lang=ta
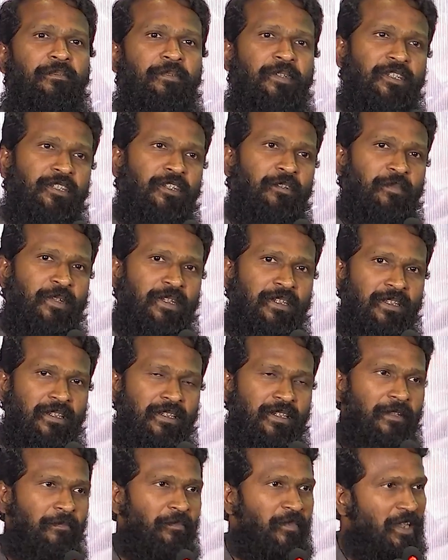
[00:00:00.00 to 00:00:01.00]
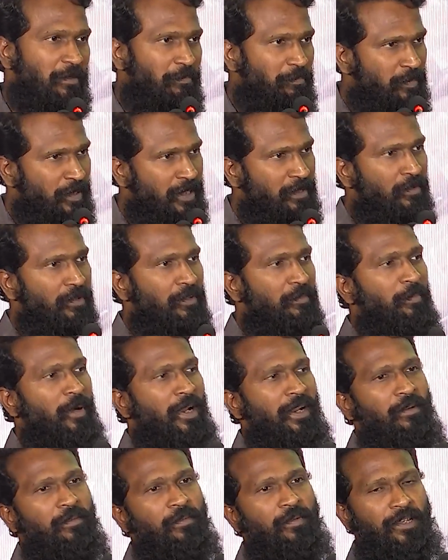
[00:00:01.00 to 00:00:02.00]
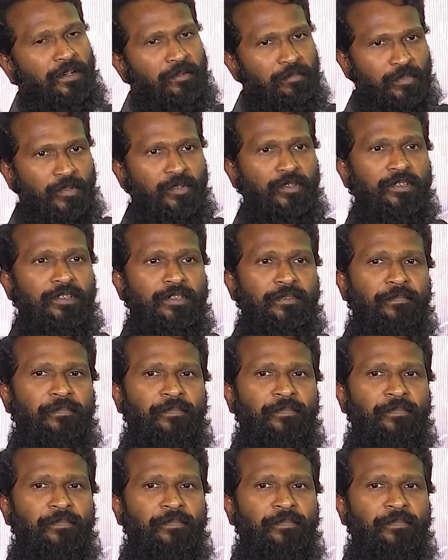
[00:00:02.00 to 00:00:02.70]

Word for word: விஷயம் என்னென்னா இப்படி ஒரு படம் வரும்போது